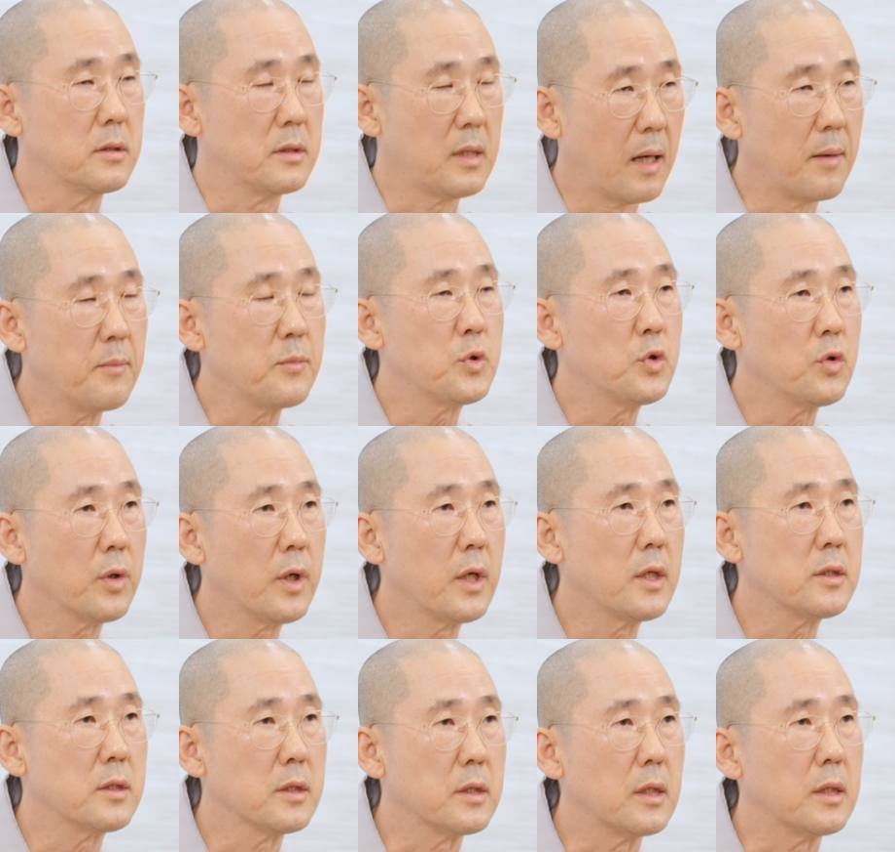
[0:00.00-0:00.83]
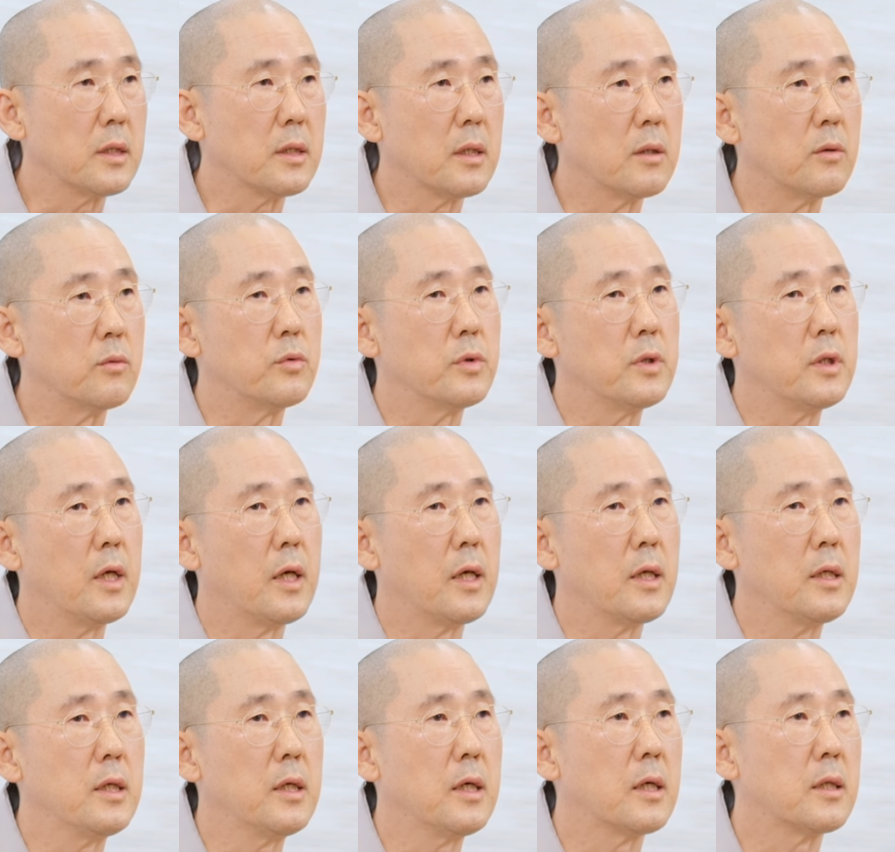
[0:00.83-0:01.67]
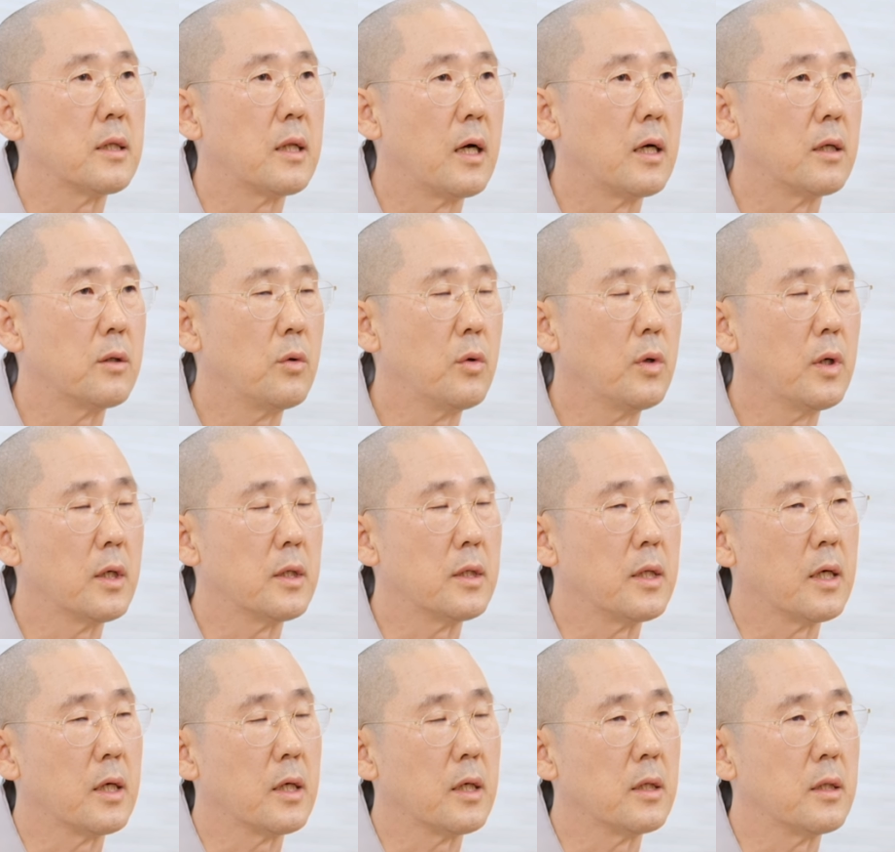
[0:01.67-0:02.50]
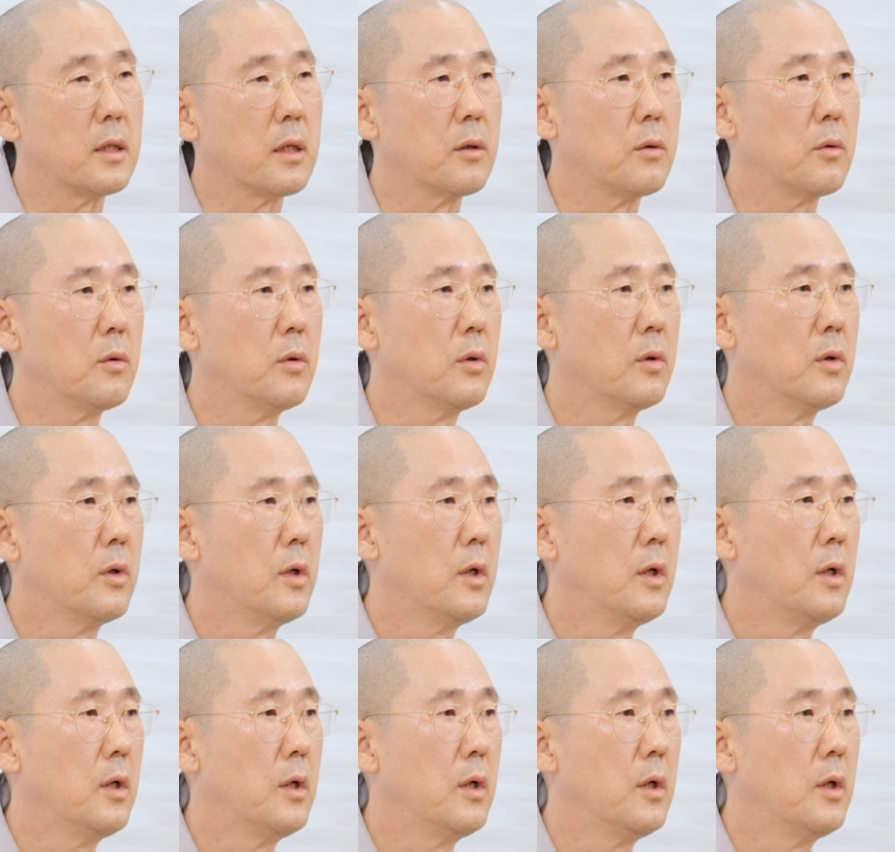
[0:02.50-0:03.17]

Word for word: 삶 속에서 그러니까 우리 행위가 다 녹아나게 되고,